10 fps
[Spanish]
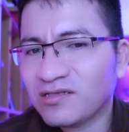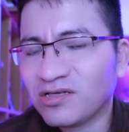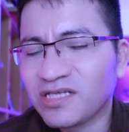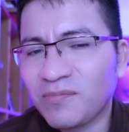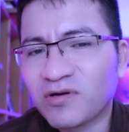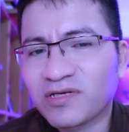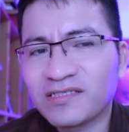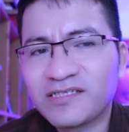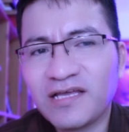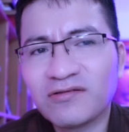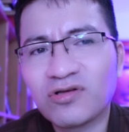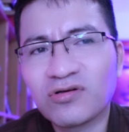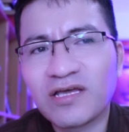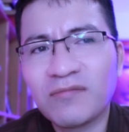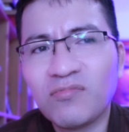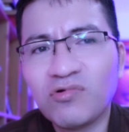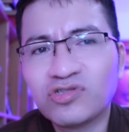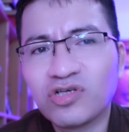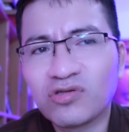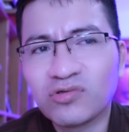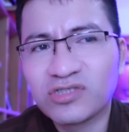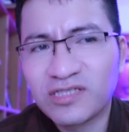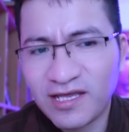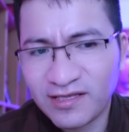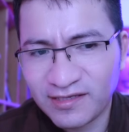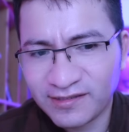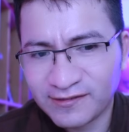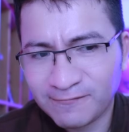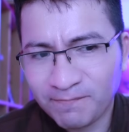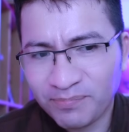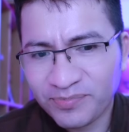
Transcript: No sé por qué siento que muchos de ustedes